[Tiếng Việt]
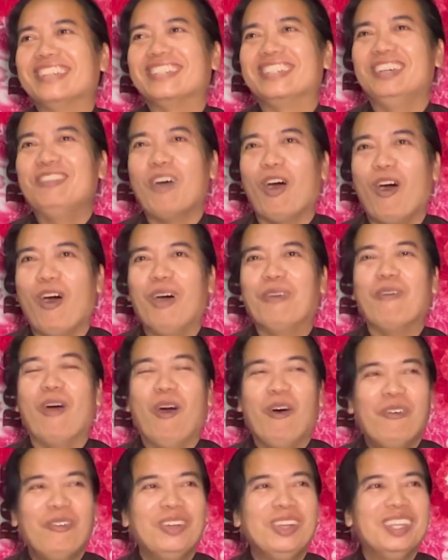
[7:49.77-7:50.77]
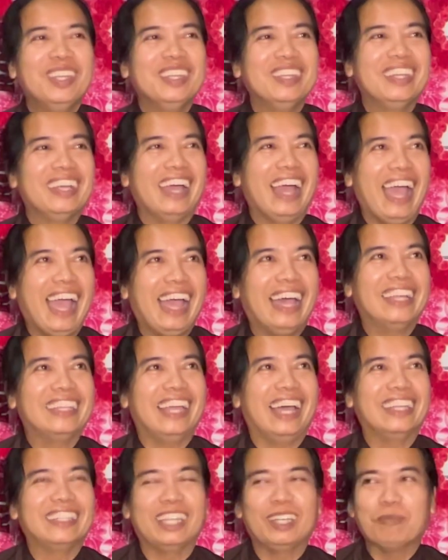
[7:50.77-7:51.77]
sữa bò bổ ăn
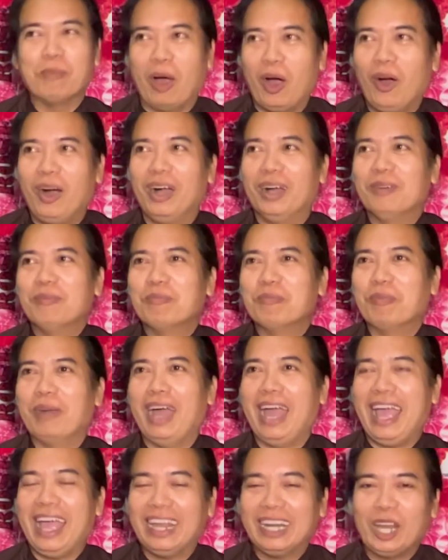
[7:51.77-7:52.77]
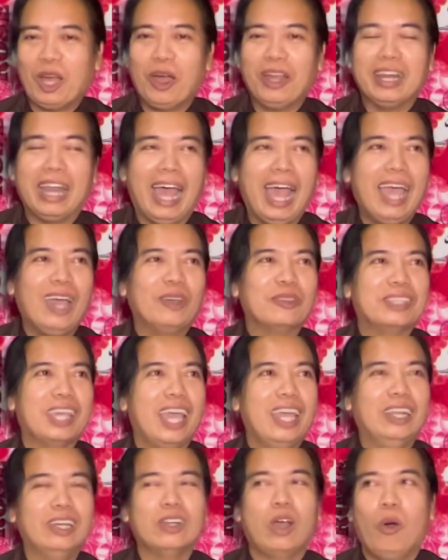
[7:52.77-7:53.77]
thì ăn thịt bò mà ăn nó đã rồi
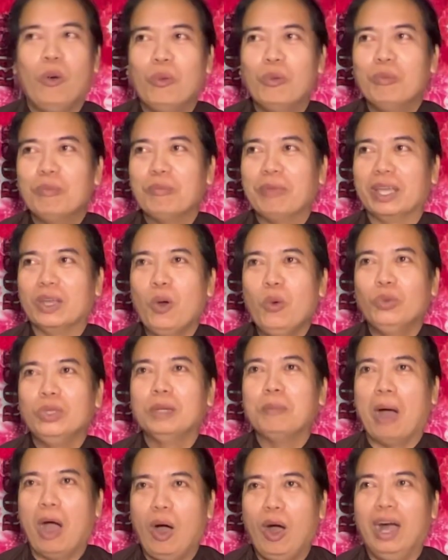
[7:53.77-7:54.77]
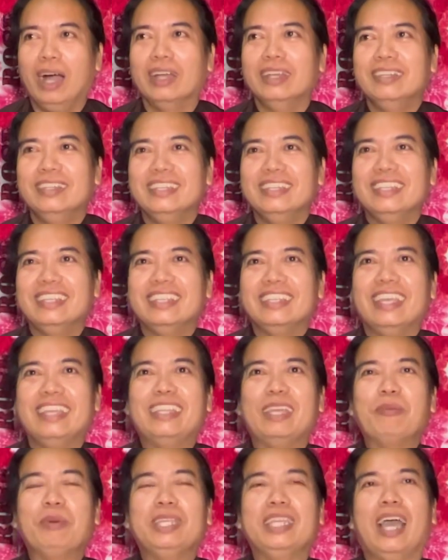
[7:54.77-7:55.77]
chê nó ngu mày ngu như bò vậy
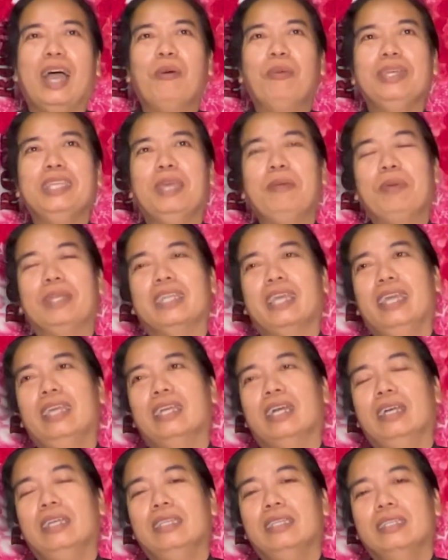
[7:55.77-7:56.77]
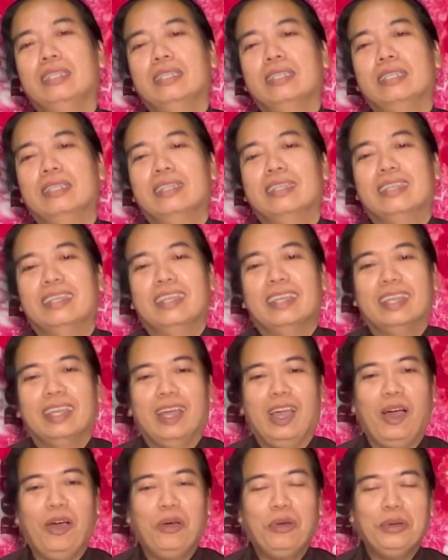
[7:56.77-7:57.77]
thì bây giờ quý vị mình nghĩ coi
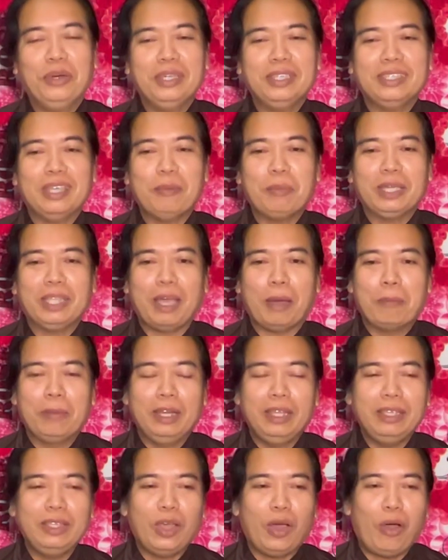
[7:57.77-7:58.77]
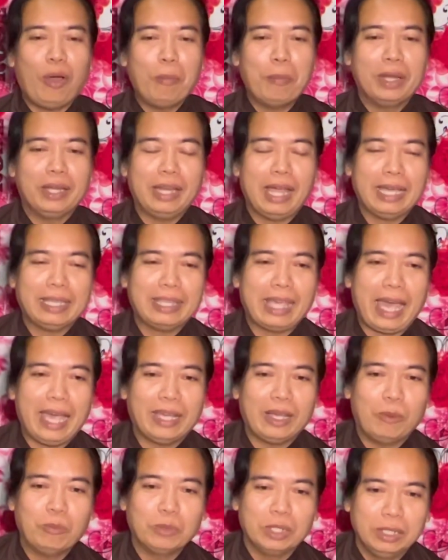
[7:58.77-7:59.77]
hỏi chứ bây giờ lý do mình ăn chay không